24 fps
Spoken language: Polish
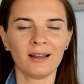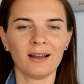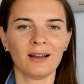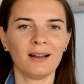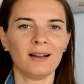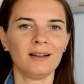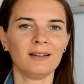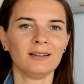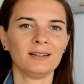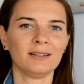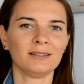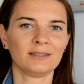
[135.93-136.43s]

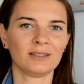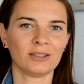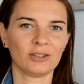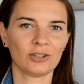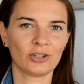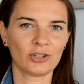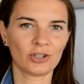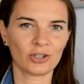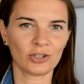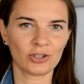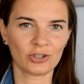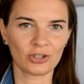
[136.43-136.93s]
ale
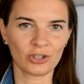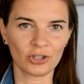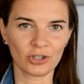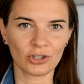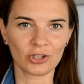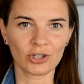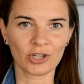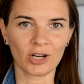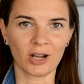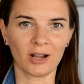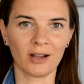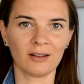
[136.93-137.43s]
też
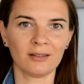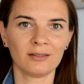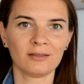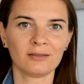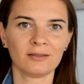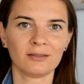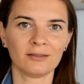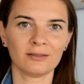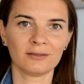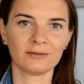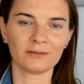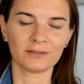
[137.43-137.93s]
cisza
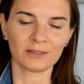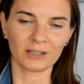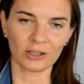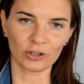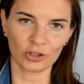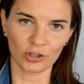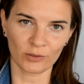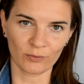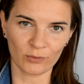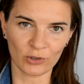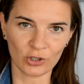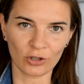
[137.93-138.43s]
w
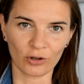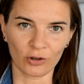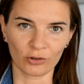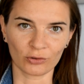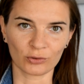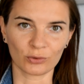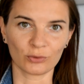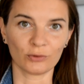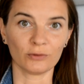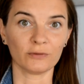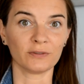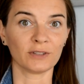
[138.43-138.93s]
naszym
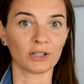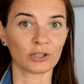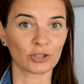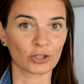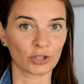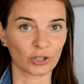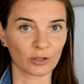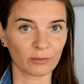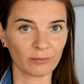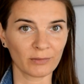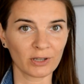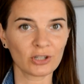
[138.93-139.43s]
środku, w
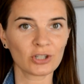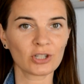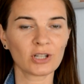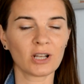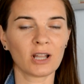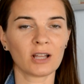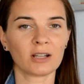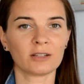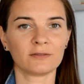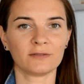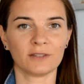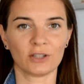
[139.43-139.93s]
naszych
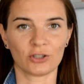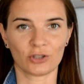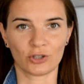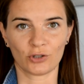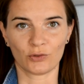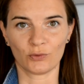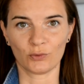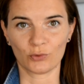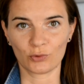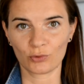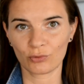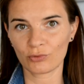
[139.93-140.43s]
myślach, w
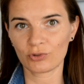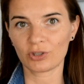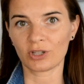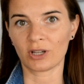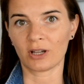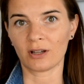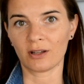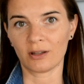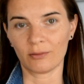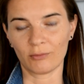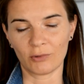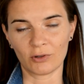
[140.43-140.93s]
naszych
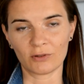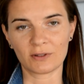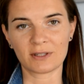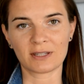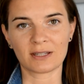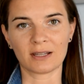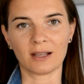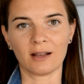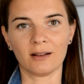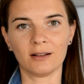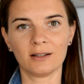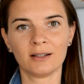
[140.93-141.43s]
uczuciach,
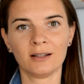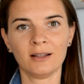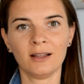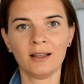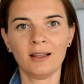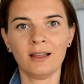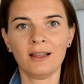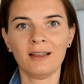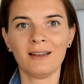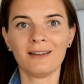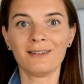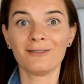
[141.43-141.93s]
emocjach,
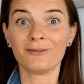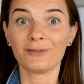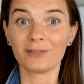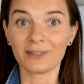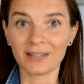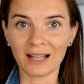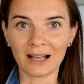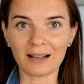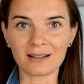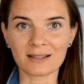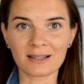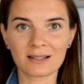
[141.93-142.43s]
w
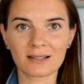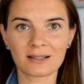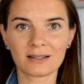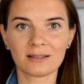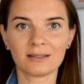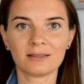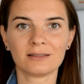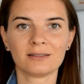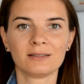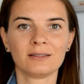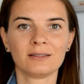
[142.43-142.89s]
nas.